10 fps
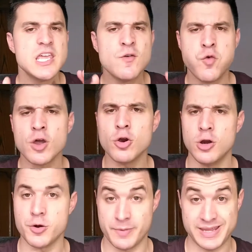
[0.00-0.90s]
Y fue
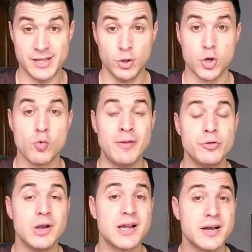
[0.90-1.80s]
con Leovigildo
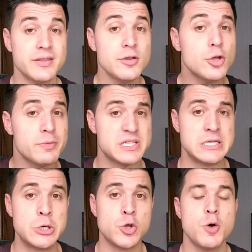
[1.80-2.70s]
cuando el ejército
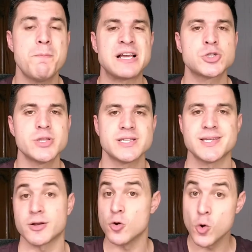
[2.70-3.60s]
visigodo pasó de
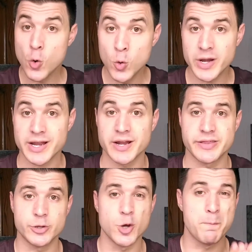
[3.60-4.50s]
ser un
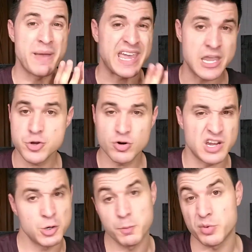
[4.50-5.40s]
ejército pequeño
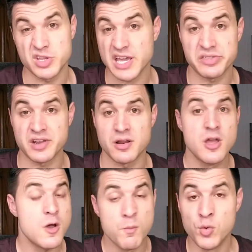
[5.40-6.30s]
que no podía
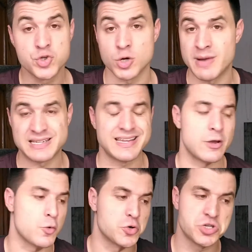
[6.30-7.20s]
hacer mucho más que
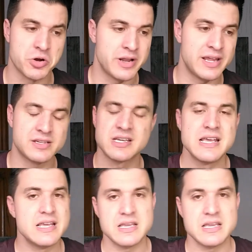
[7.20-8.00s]
incursiones